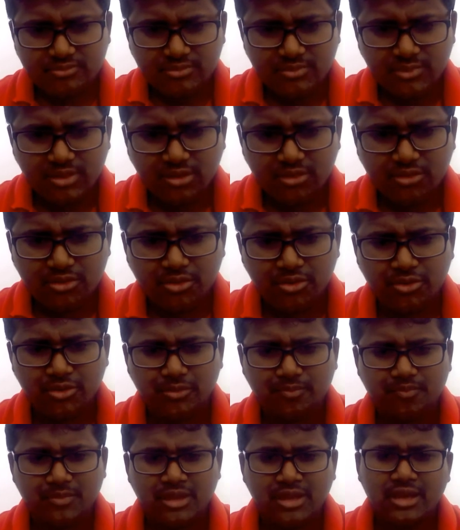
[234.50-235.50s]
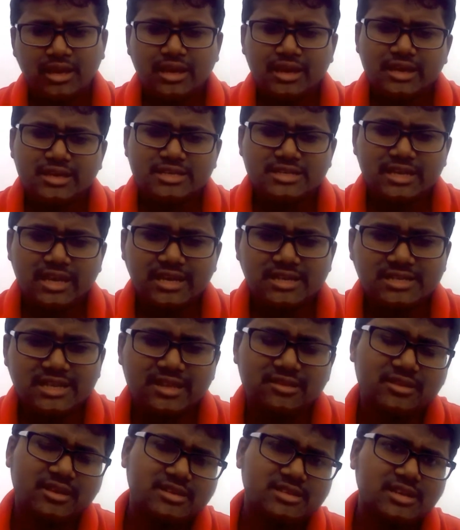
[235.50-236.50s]
তো সেই
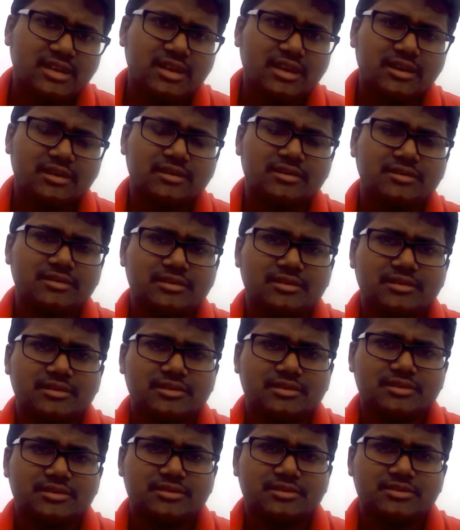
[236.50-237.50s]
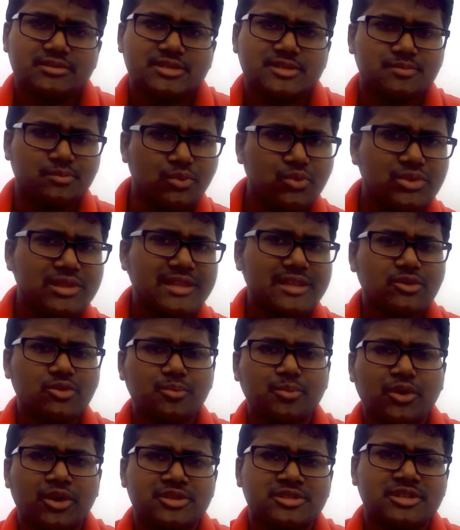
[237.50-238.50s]
যাত্রাটা স্মুথলি খুব
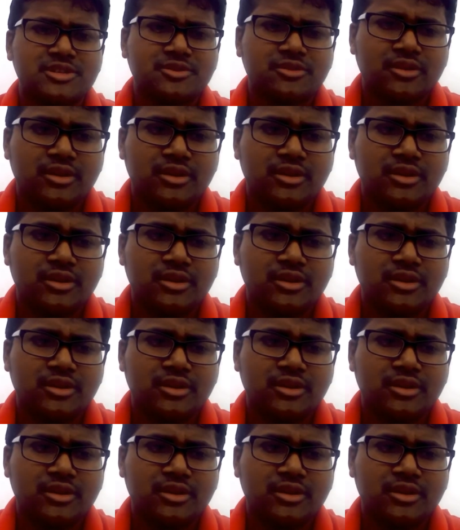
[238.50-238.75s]
কন্টিনিউ করে